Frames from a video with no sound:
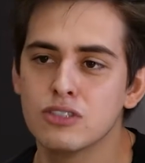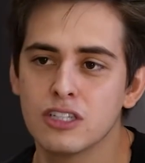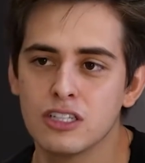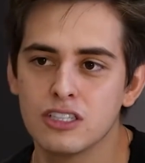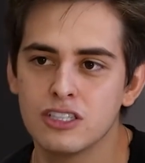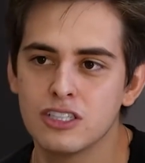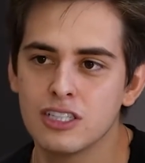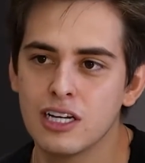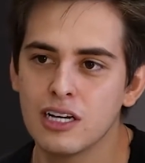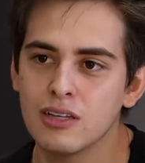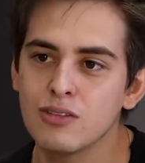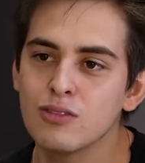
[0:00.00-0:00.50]

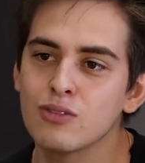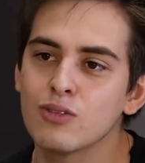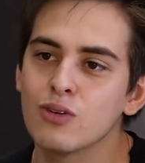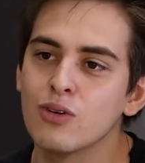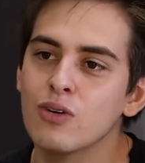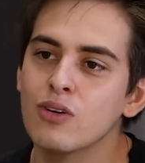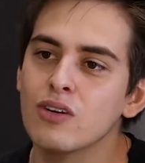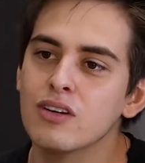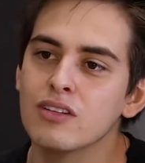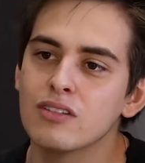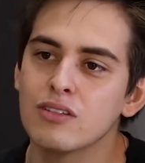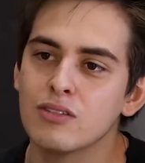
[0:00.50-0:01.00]

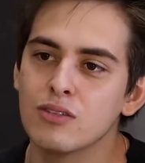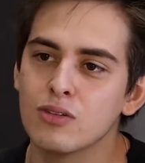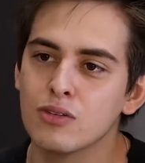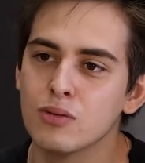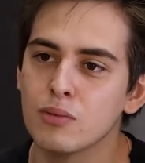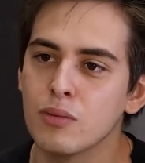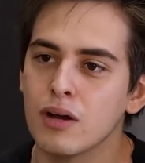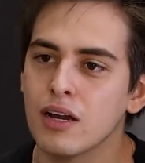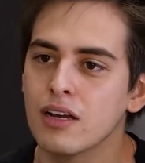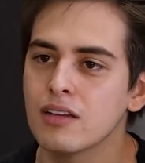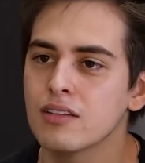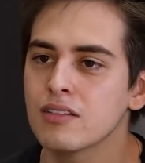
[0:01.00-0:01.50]
chateações e tudo
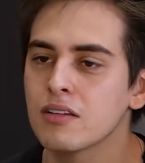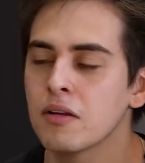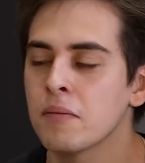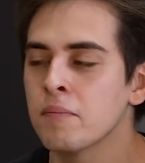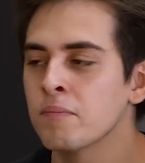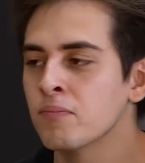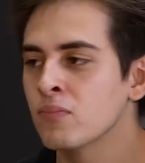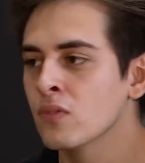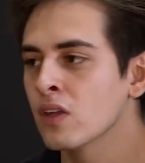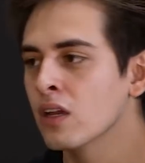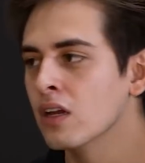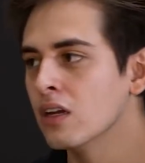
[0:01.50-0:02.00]
mais.
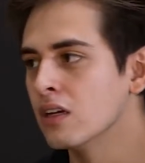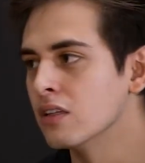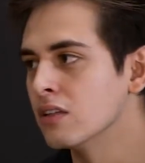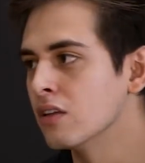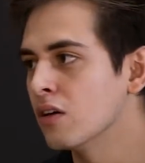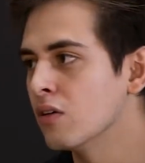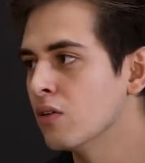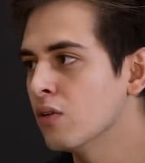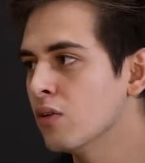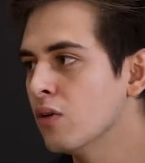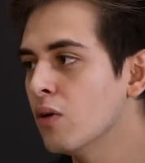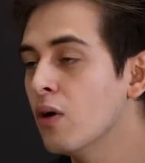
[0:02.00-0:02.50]

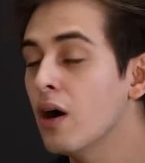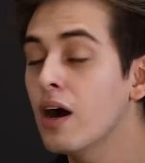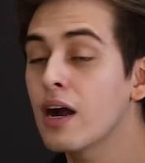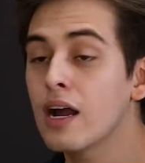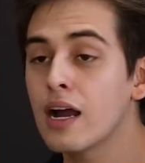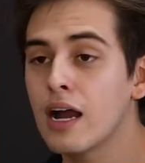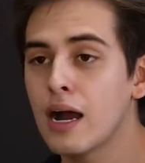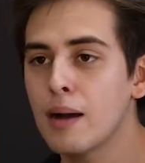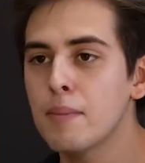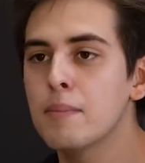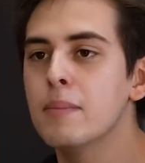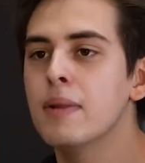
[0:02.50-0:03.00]
Então eu
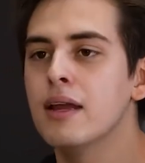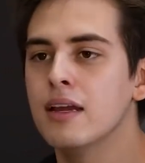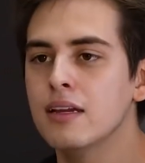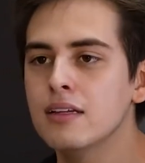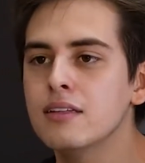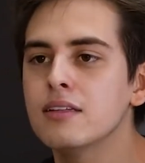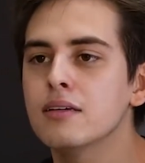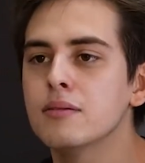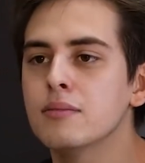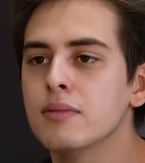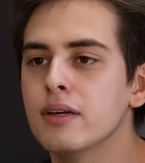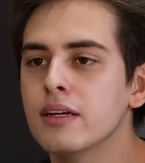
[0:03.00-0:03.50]
acabei
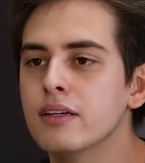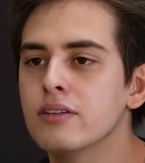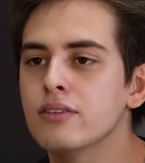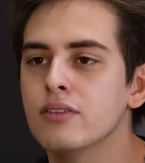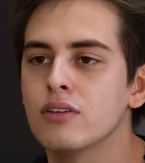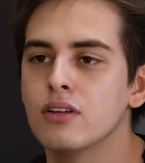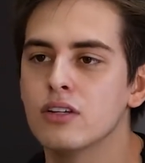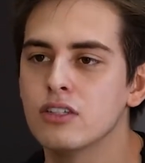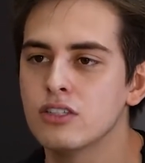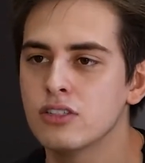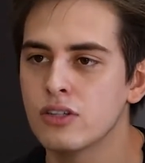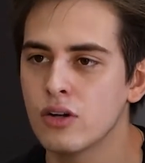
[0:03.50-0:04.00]
também
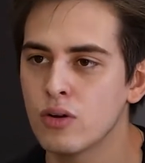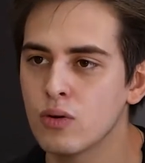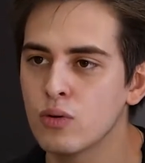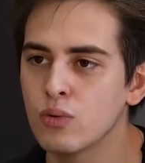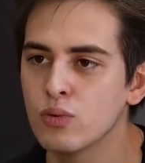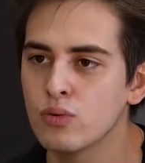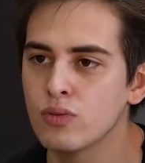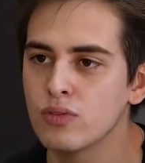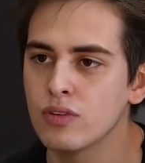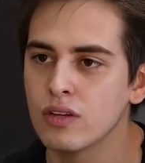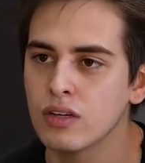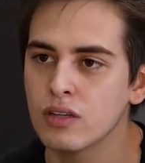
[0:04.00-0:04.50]
durante
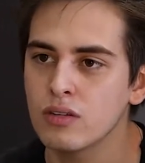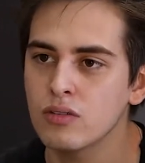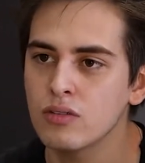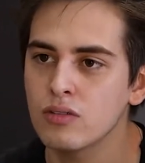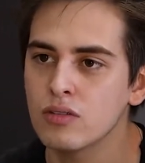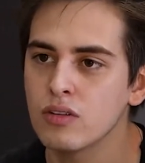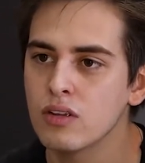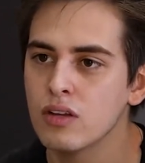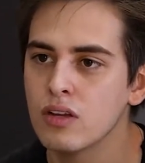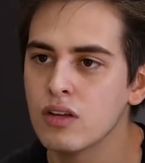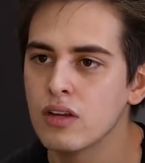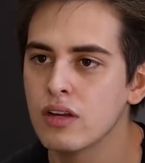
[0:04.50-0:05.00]
alguns anos
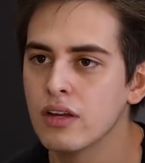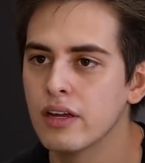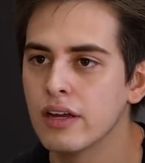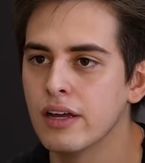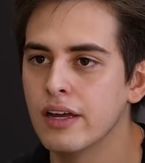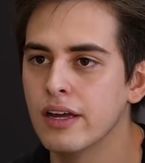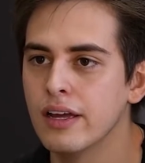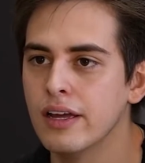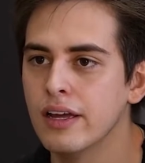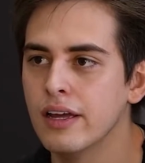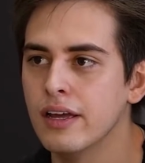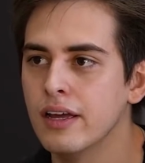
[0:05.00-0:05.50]

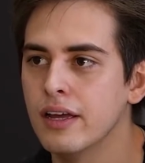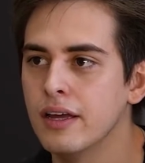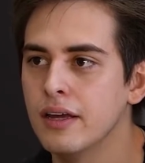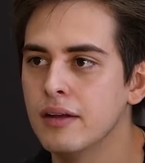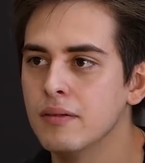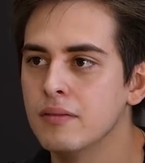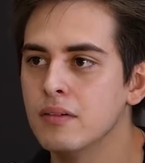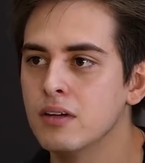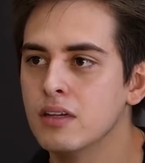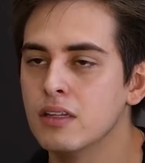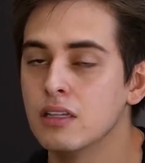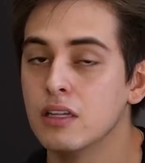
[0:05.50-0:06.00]
é,
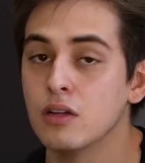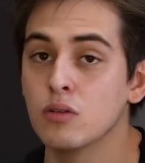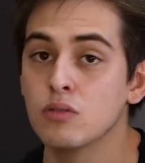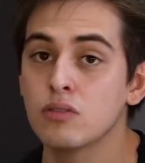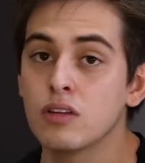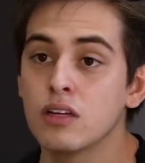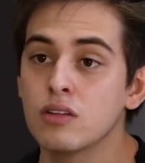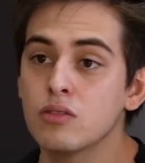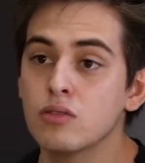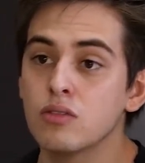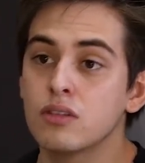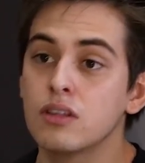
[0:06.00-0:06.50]
não
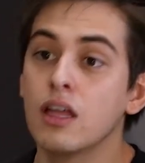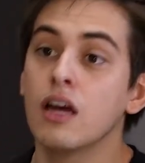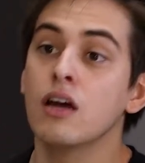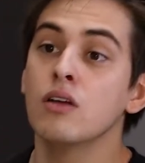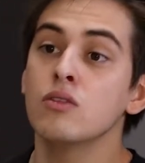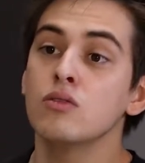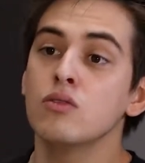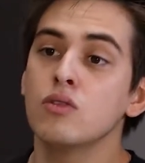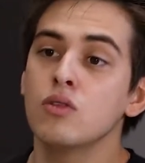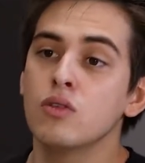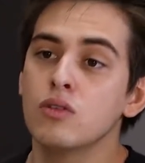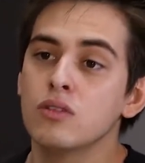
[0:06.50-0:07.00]
tendo
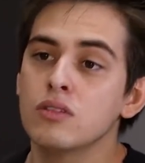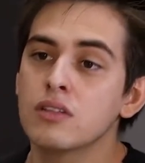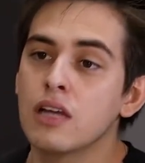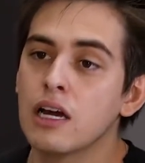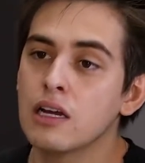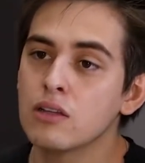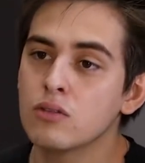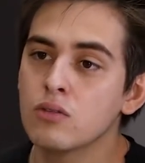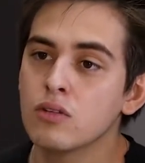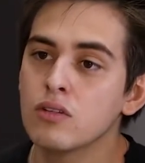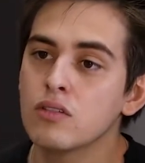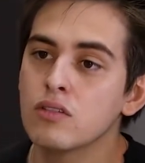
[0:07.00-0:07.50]
tanto
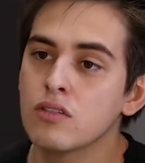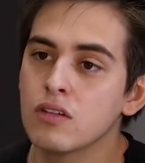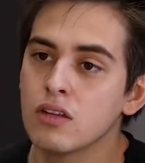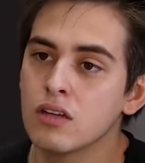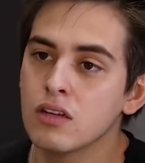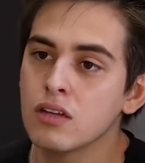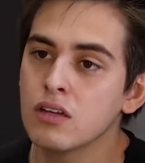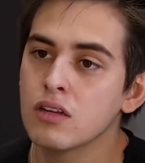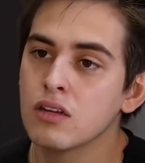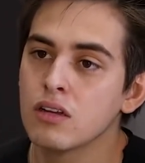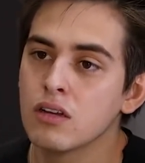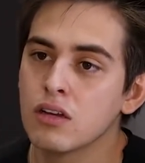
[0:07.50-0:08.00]
contato
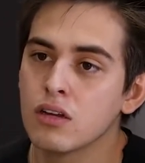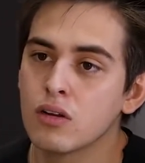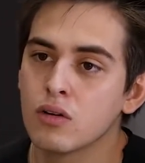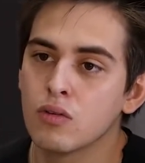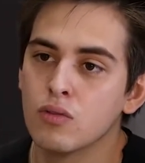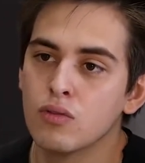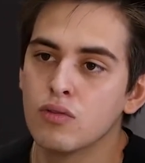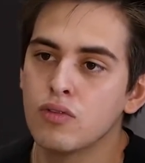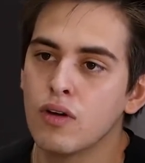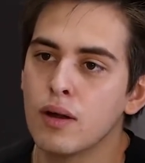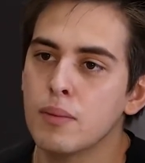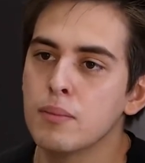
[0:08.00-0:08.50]
assim com
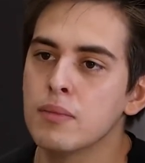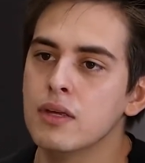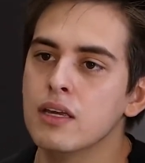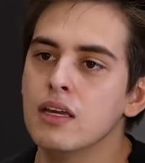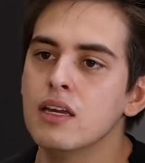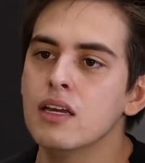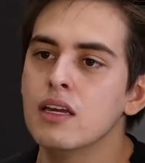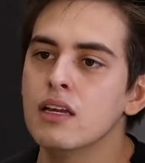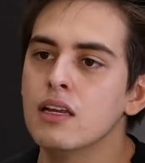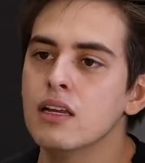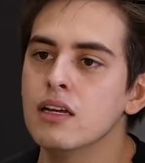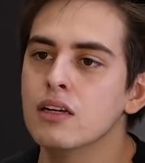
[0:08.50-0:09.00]

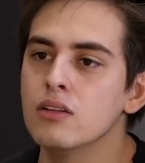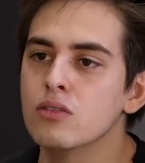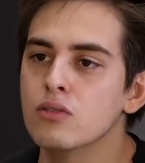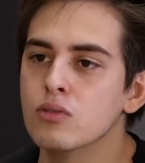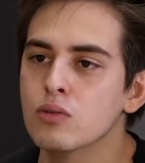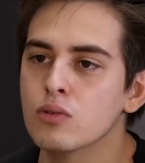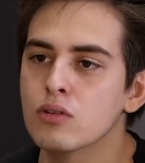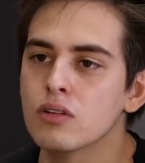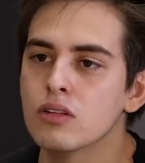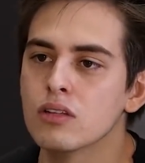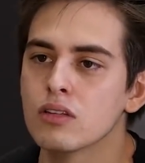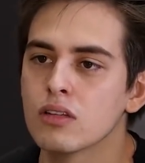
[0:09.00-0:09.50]
família e
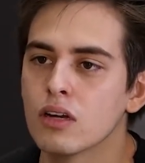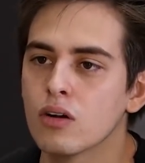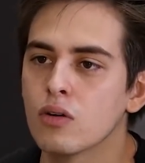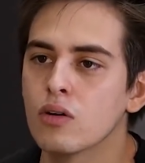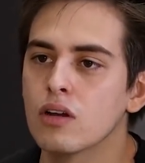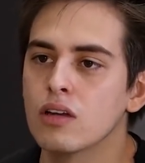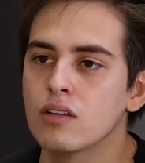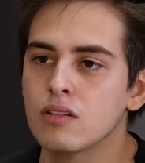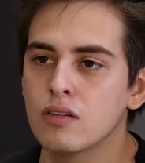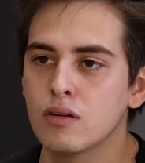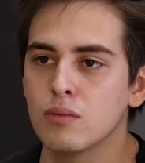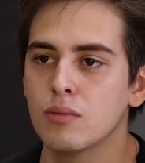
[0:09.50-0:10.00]
tudo. Então,
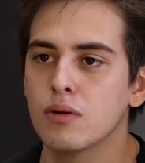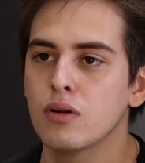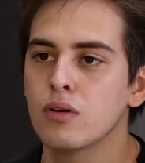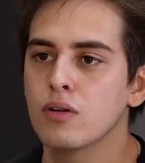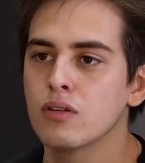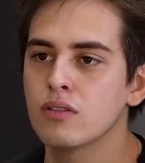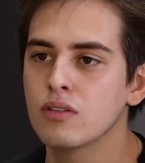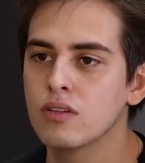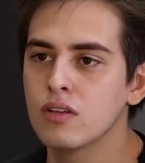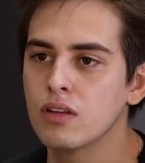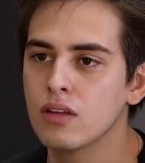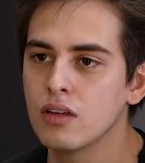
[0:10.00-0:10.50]
essa é uma
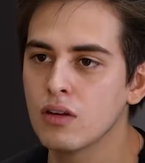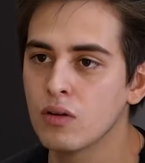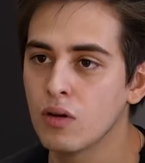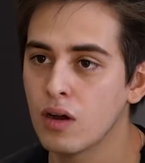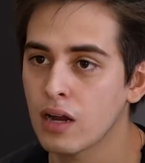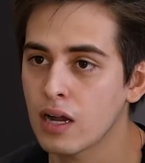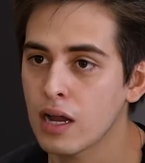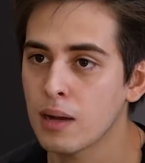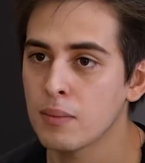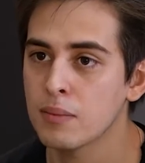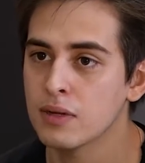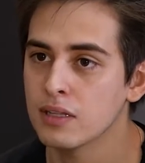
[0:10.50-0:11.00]
coisa que eu
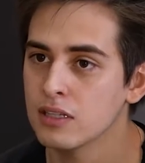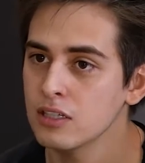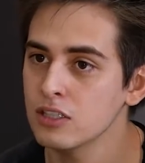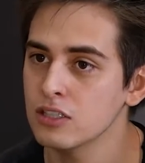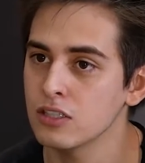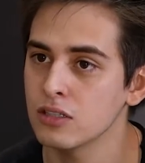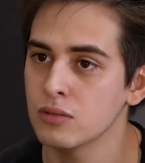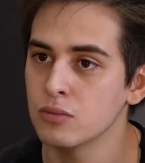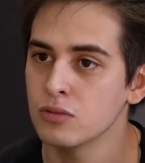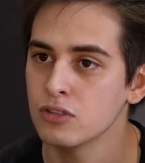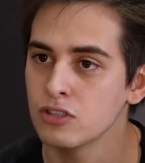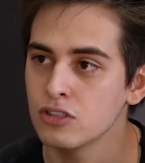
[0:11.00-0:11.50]
acabei
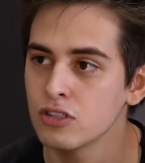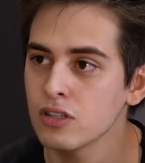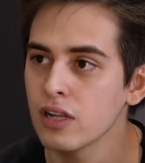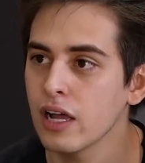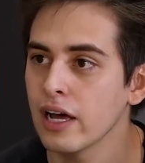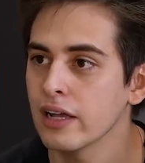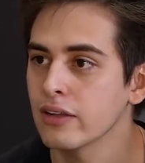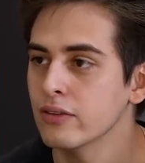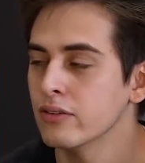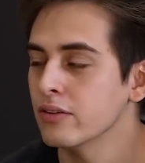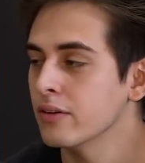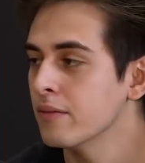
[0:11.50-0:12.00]
deixando muito de
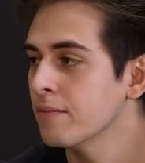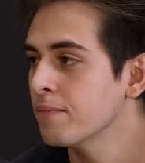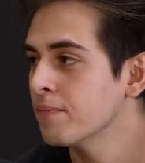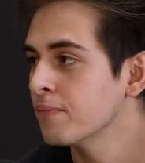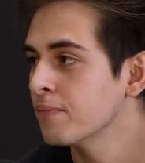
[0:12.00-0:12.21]
lado.